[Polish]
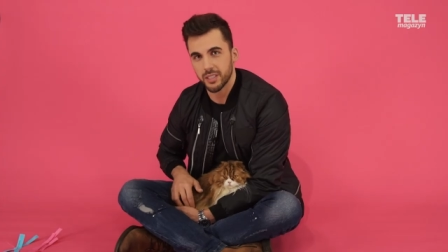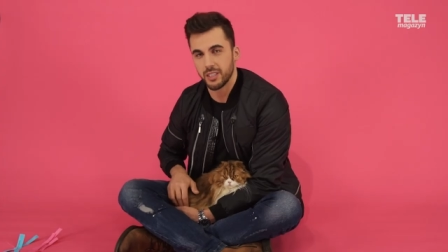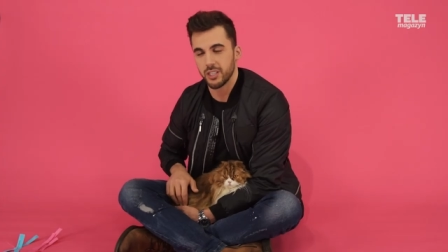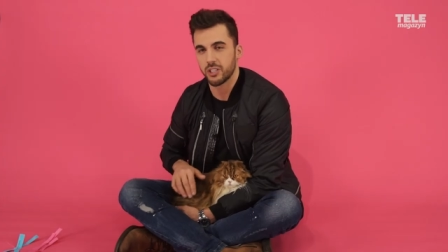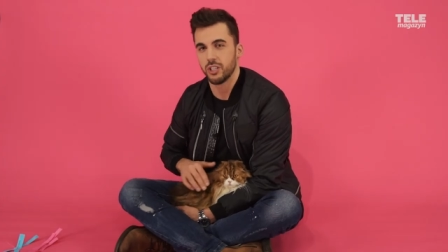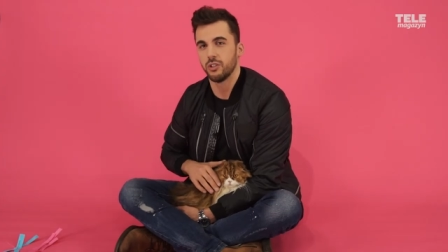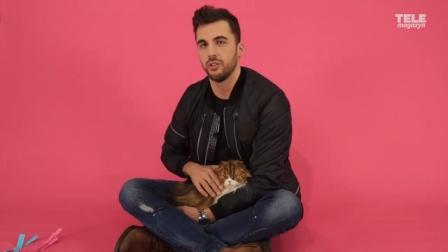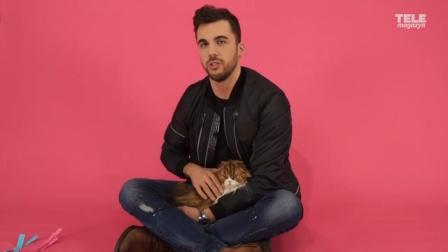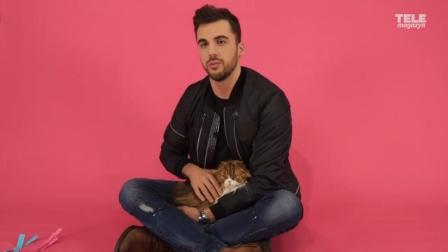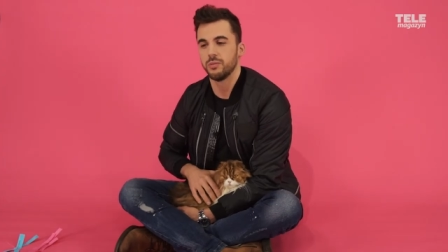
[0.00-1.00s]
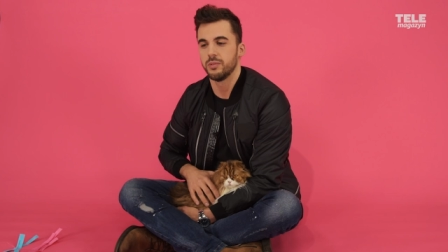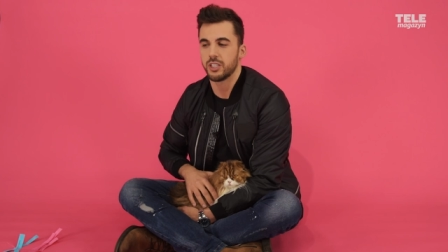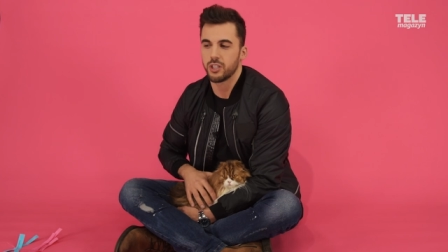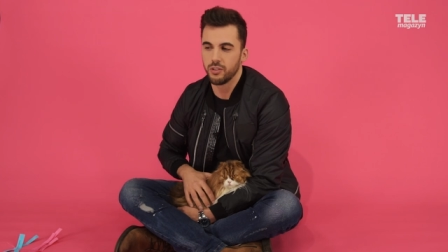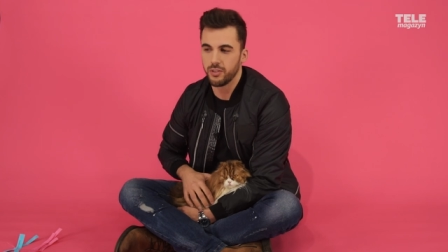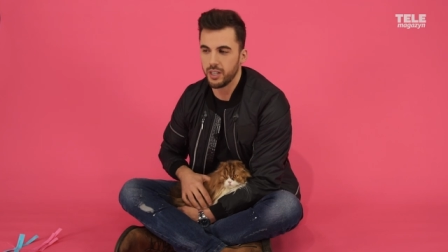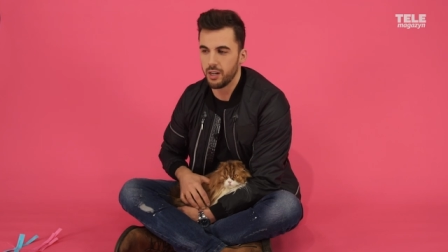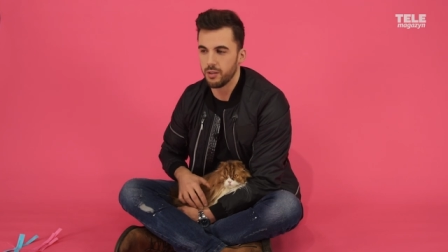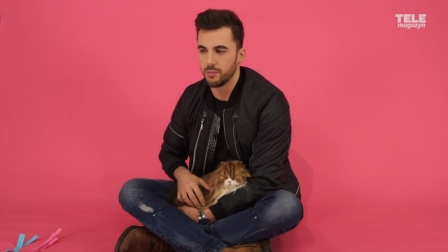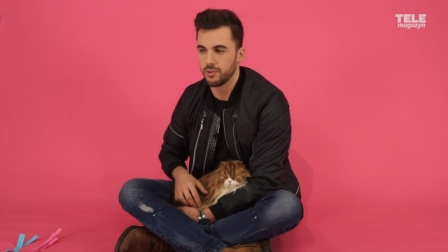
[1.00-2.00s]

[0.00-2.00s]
raz jeszcze. No i dlaczego wygrałem?